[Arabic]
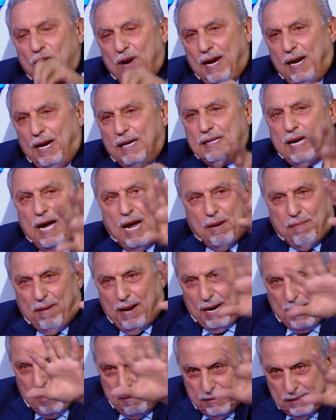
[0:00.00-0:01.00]
واحد
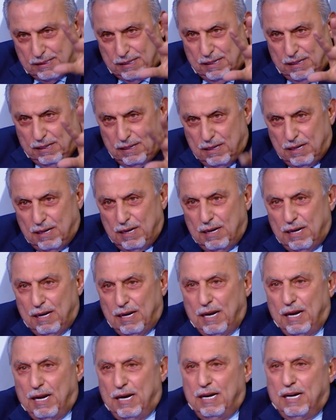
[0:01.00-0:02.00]
اربعه خمسه
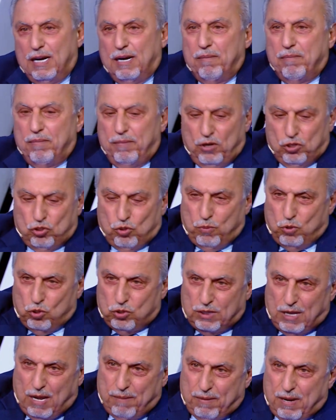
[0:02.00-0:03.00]
هن بيطبخوا
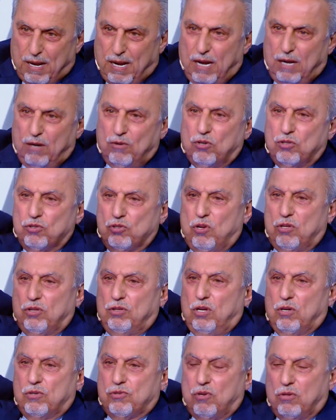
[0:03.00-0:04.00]
الطبخه
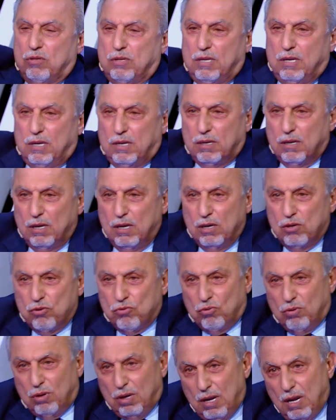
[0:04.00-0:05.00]
صدق صدق
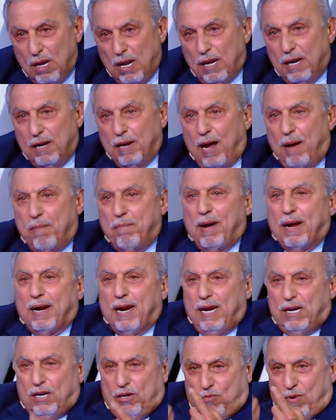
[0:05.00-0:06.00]
شو
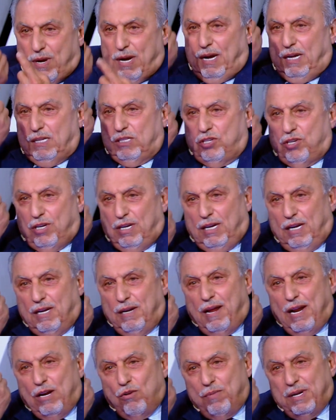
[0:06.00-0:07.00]
اما واحد شيعي
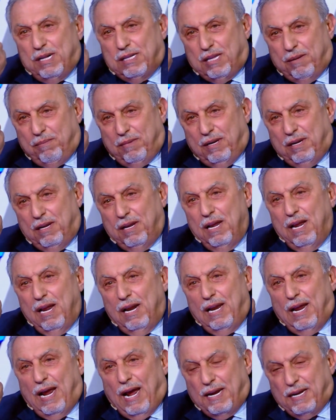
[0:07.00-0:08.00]
لا ملتمي
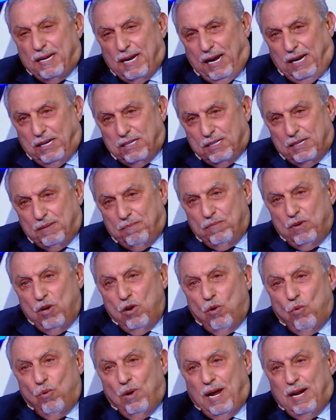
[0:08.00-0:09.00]
لاي حزب
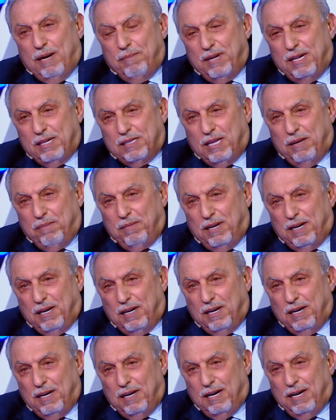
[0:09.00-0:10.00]
ولا ملتمي
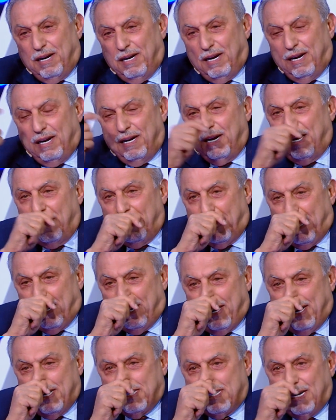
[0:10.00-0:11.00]

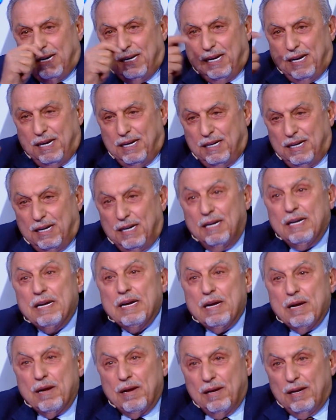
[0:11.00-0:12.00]
للناس اللي هن
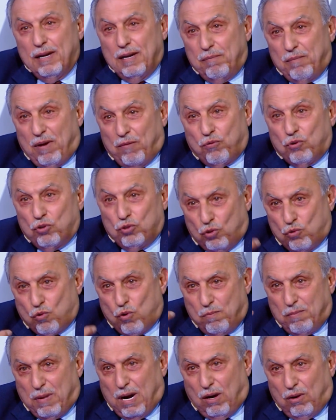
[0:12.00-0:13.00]
المفروض
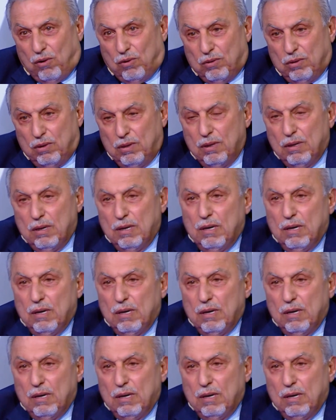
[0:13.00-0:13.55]
يكون معهم